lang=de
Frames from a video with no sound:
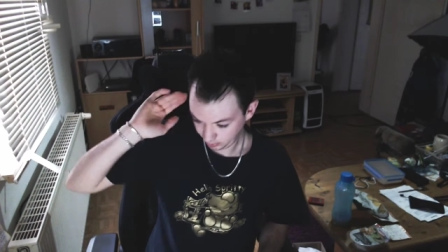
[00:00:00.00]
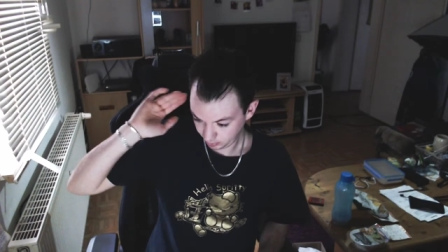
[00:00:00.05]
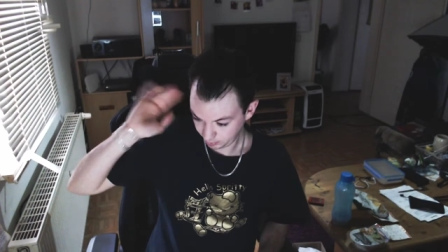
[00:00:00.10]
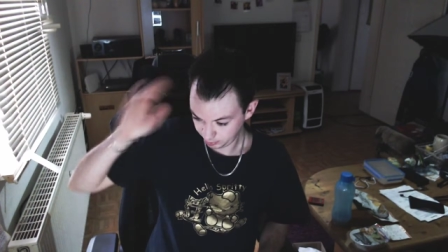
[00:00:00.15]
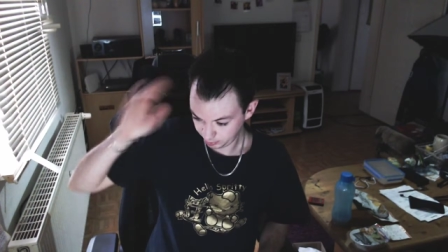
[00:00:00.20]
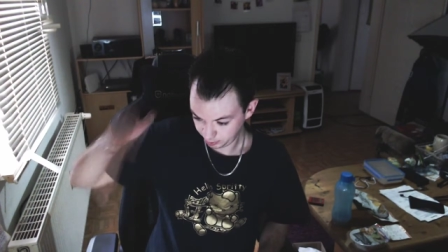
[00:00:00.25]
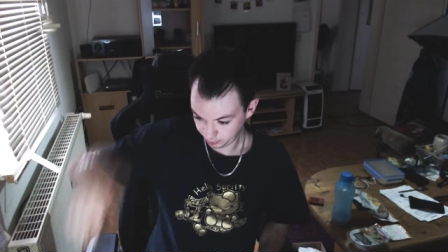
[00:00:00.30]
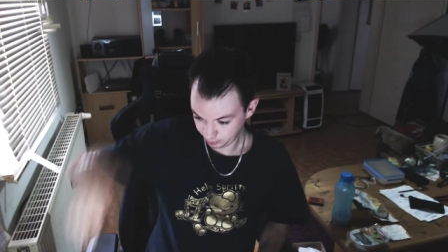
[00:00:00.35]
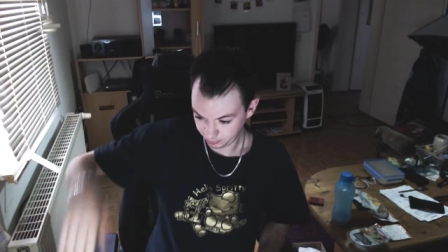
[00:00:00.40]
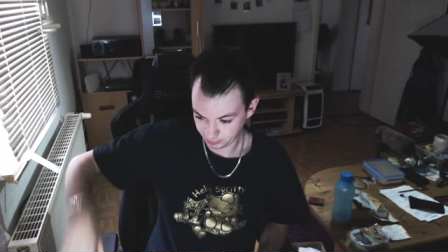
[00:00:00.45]
ich äh, hol
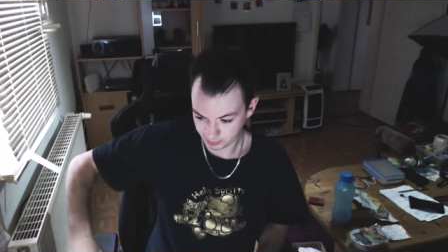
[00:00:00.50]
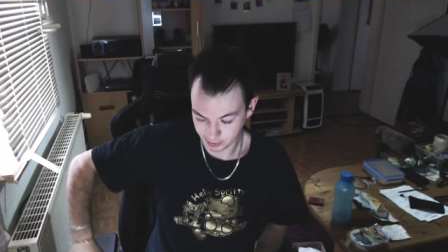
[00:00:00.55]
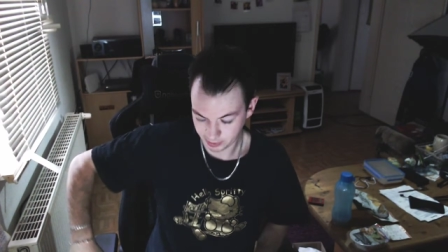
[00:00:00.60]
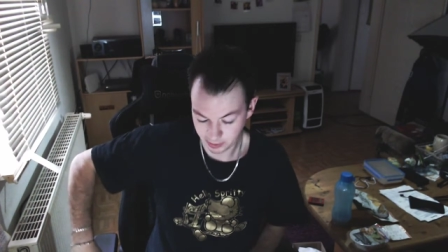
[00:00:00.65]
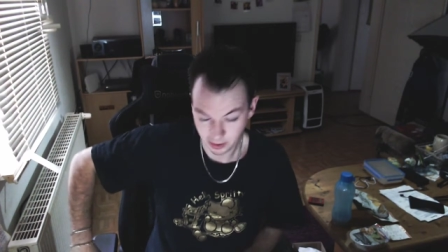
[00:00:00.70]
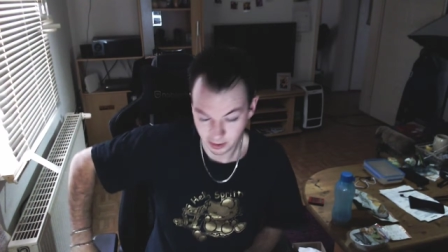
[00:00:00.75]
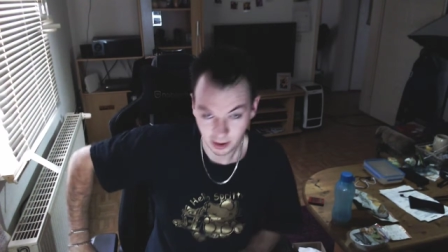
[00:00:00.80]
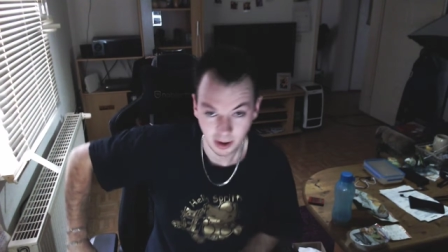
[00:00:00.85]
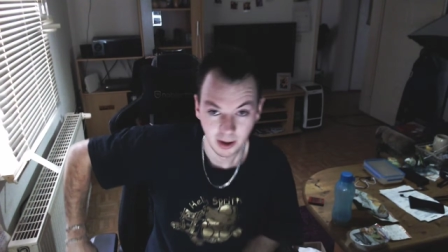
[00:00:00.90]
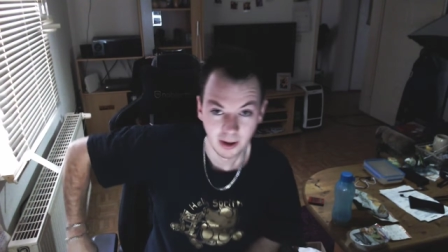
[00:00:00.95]
mich auf,
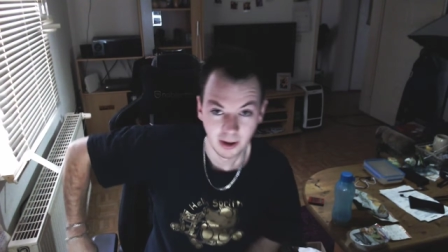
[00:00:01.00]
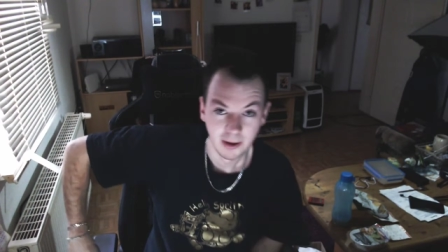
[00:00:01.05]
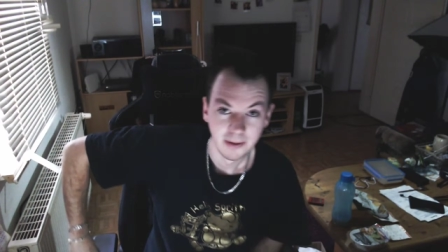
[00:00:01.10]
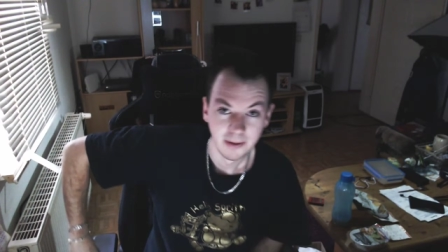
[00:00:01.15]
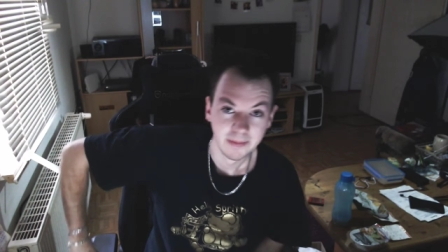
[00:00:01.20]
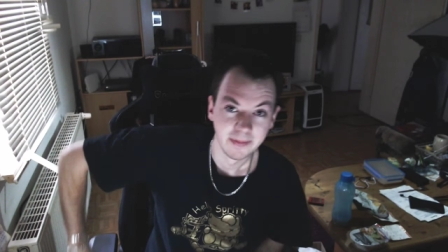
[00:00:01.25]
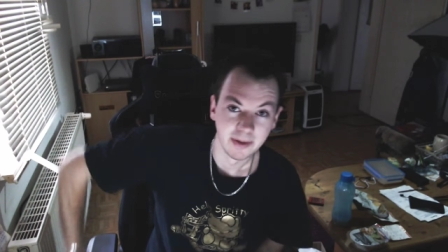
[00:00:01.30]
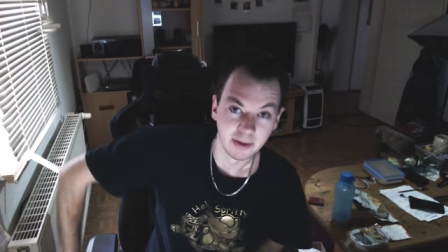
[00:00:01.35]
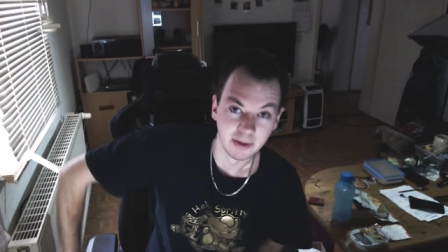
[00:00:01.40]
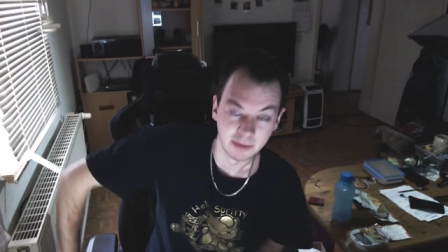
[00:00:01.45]
Junge.
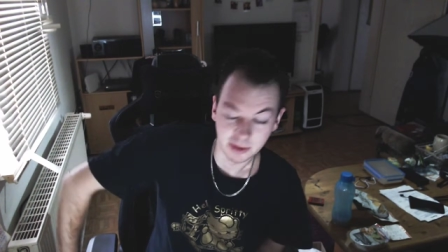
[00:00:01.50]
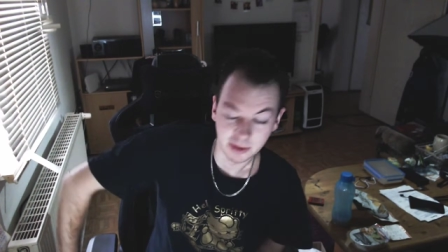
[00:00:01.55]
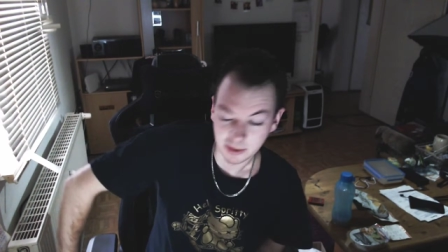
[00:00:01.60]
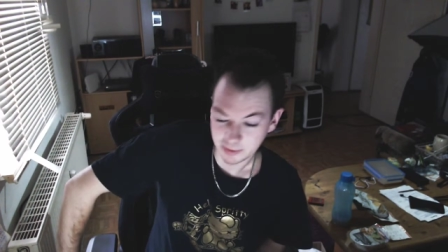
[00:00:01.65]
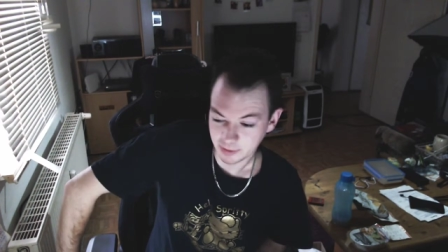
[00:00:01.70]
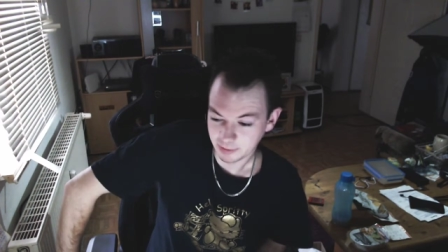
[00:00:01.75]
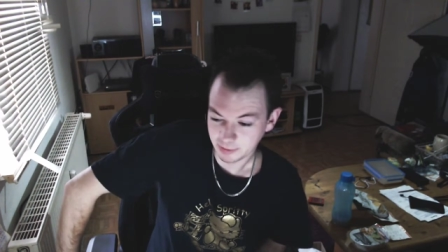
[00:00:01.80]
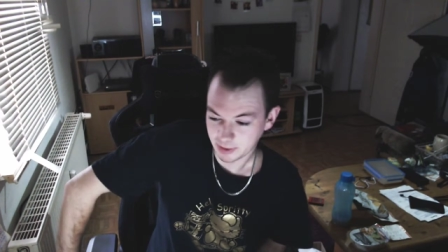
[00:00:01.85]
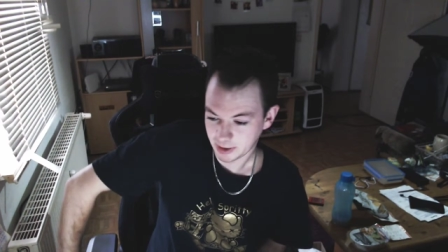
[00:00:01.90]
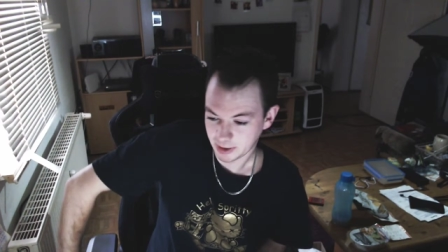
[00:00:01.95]
Aber war
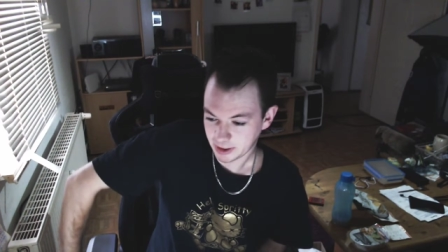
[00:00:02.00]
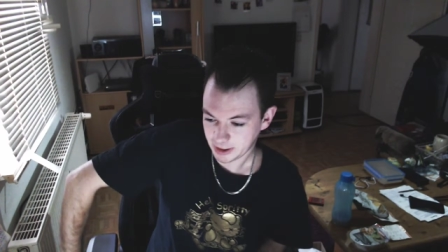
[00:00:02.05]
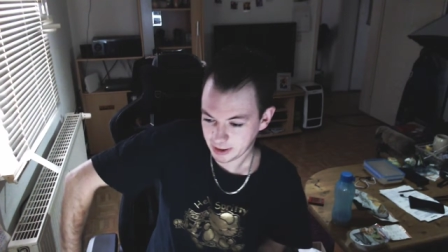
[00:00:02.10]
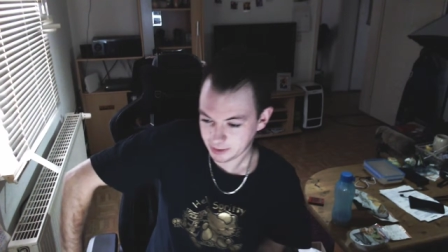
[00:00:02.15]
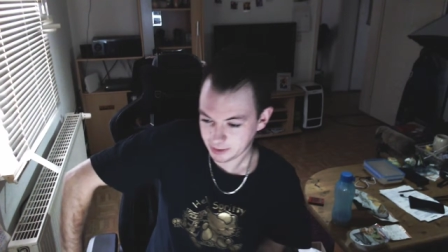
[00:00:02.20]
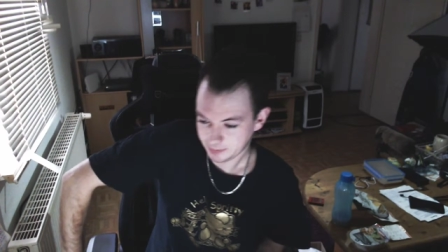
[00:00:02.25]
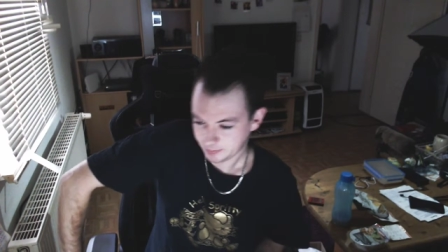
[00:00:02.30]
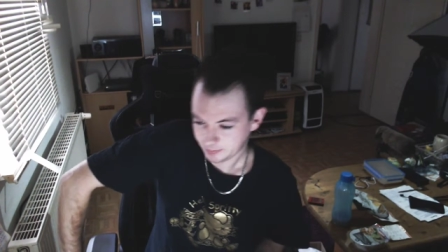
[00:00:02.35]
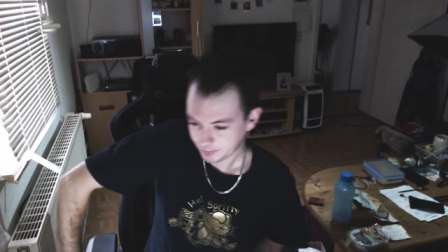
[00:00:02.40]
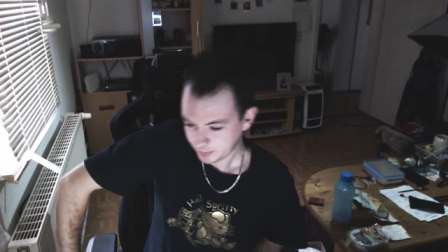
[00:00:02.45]
auf jeden Fall
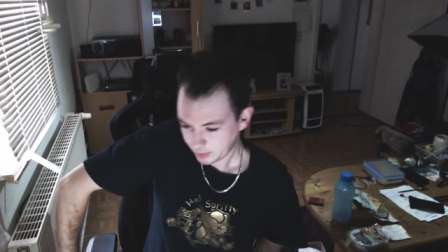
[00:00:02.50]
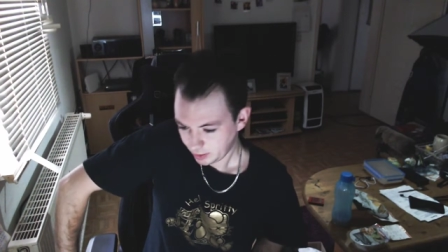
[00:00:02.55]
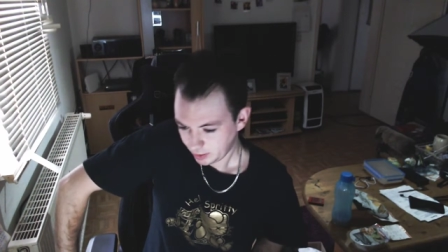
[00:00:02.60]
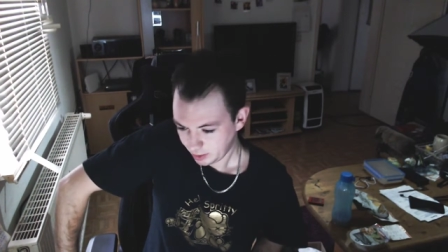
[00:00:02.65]
geil,